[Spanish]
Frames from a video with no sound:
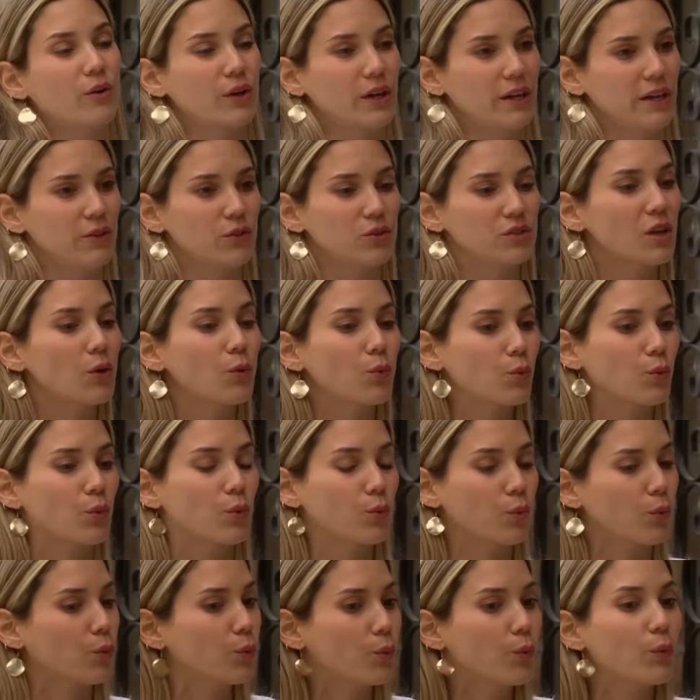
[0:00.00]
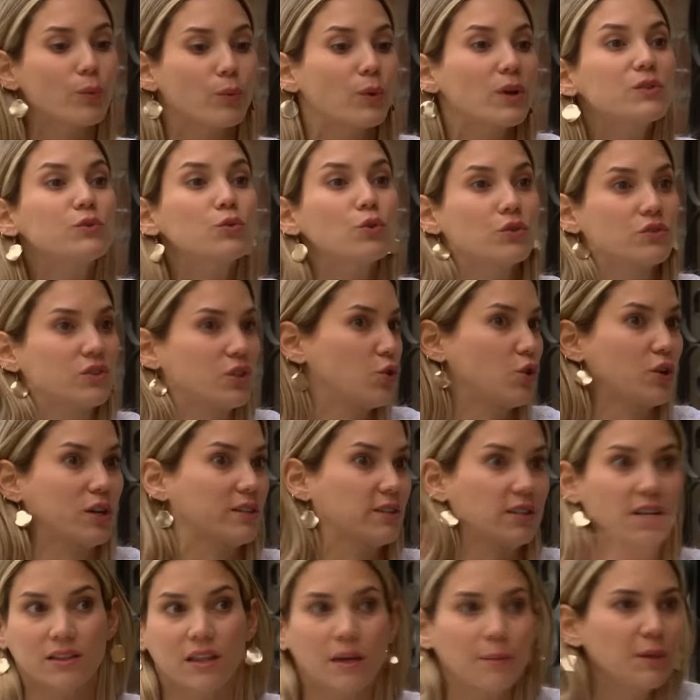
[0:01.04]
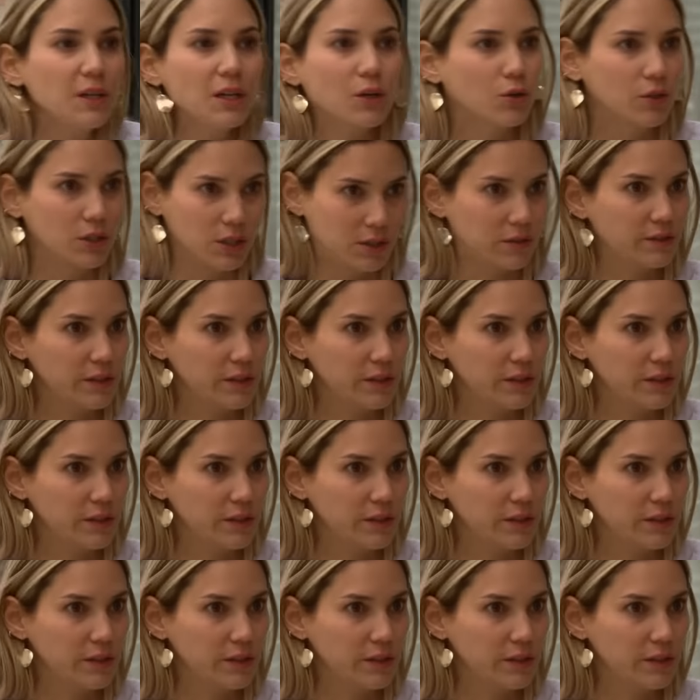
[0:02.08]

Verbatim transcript: ok, entonces, ¿cuál es tu consejo? Que, termine con él.